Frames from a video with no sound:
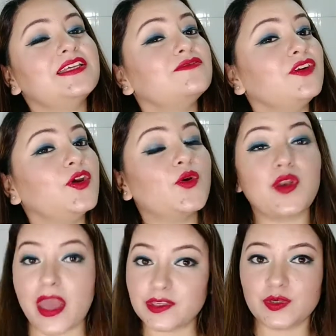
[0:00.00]
इस वीडियो को
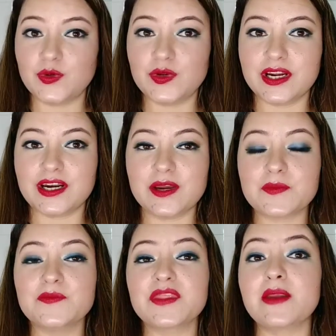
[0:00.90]
लाइक ज़रूर करना
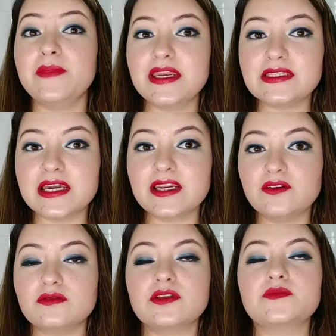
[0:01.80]
मेरे चैनल
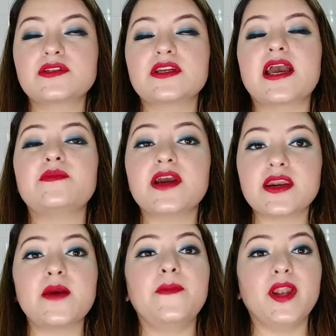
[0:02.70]
को सब्सक्राइब
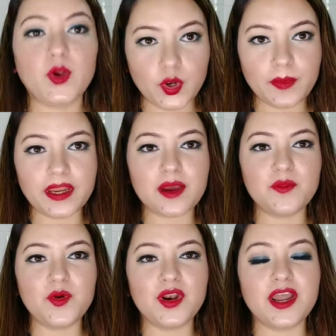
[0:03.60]
करना बिल्कुल भी ना
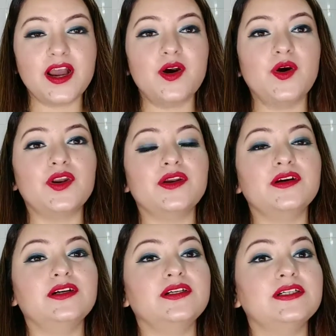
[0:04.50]
भूलना और
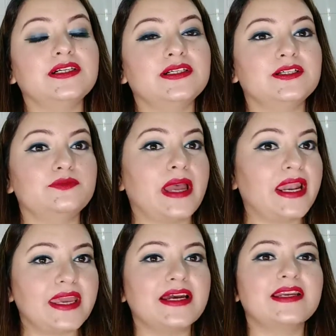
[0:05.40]

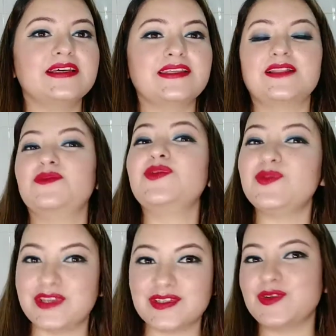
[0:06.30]
बेल आइकन है साथ में
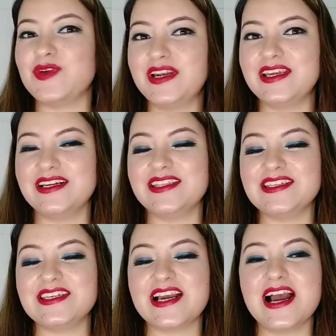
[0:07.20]
उसे ज़रूर हिट कर
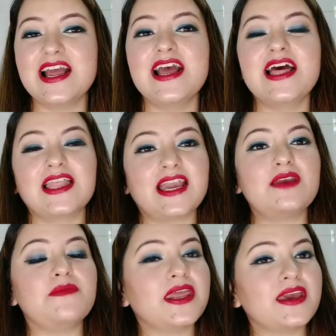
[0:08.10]
दीजिएगा
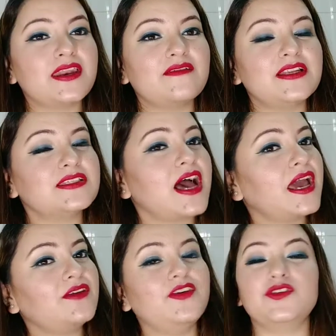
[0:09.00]
ताकि मेरे आने वाले
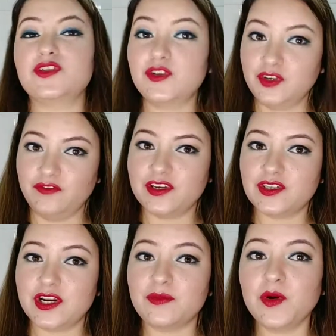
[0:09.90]
सारे वीडियोस की
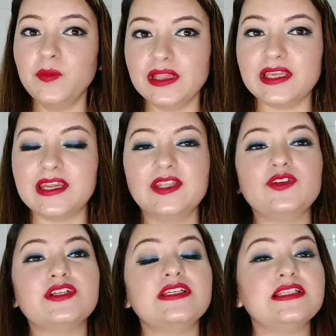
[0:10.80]
नोटिफिकेशन आपको मिलते रहें
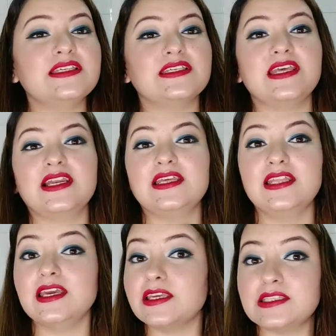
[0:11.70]
तो चलिए जल्दी से देख
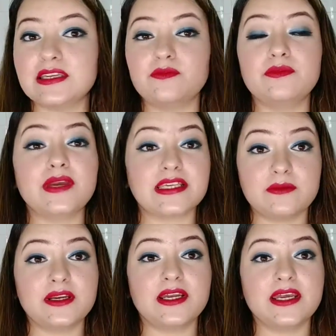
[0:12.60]
लेते हैं कि सीरम
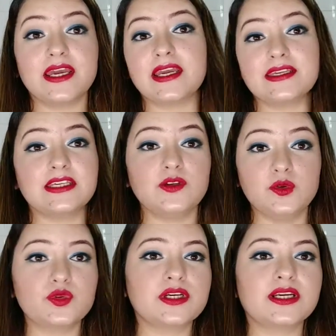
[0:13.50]
कैसे बनाना है कैसे
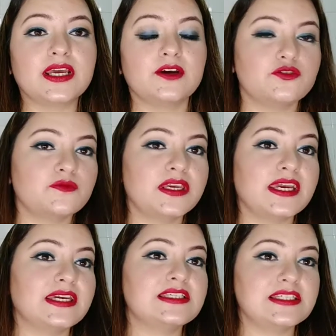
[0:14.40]
यूज़ करना है उसमें
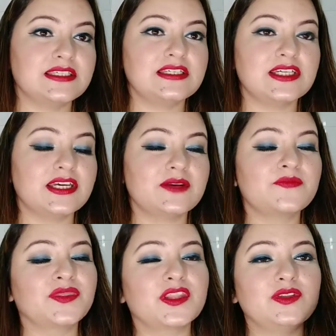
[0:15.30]
क्या क्या चीज़ें चाहिए
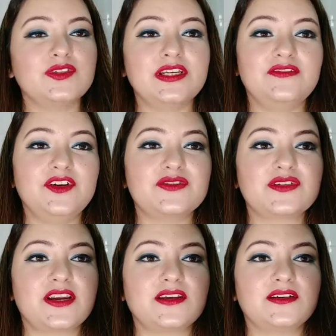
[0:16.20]
तो चलिए वीडियो
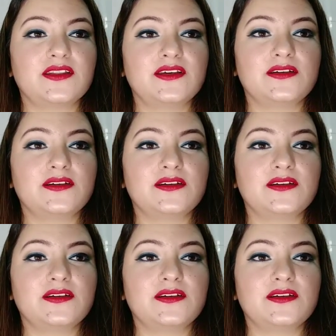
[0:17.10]
स्टार्ट करते